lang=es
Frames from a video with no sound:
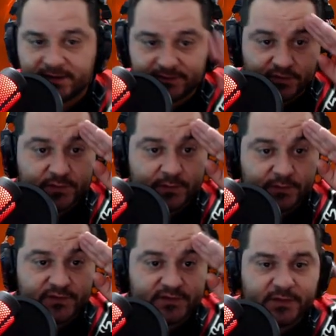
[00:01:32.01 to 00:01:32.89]
Nos vemos
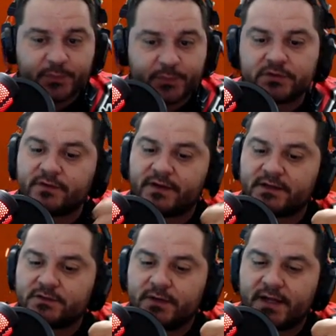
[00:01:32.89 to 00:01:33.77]
hasta pronto. Deja
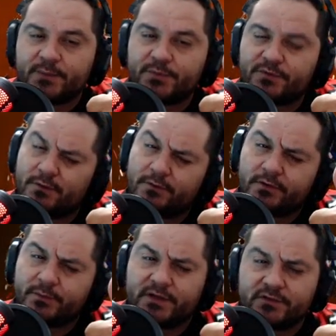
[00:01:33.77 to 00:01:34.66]
tu like, por favor.
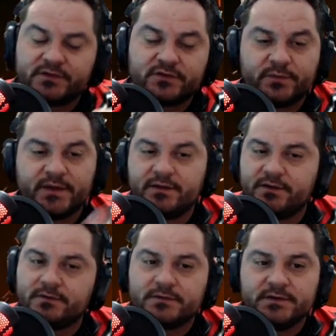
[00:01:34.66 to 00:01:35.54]
Minutito y medio.